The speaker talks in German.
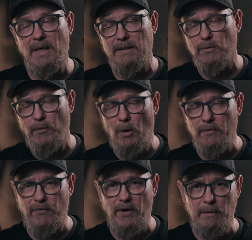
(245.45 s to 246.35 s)
Also
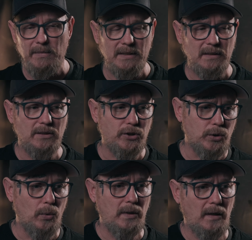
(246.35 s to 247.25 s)
World Famous ist
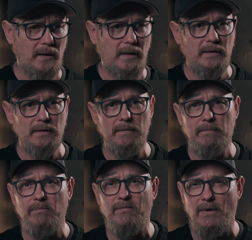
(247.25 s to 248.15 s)
schon
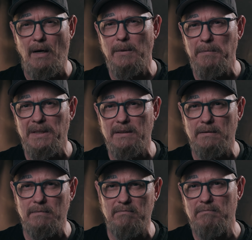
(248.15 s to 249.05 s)
eine Farbe
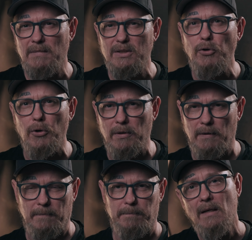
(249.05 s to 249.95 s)
mit, mit Tücken.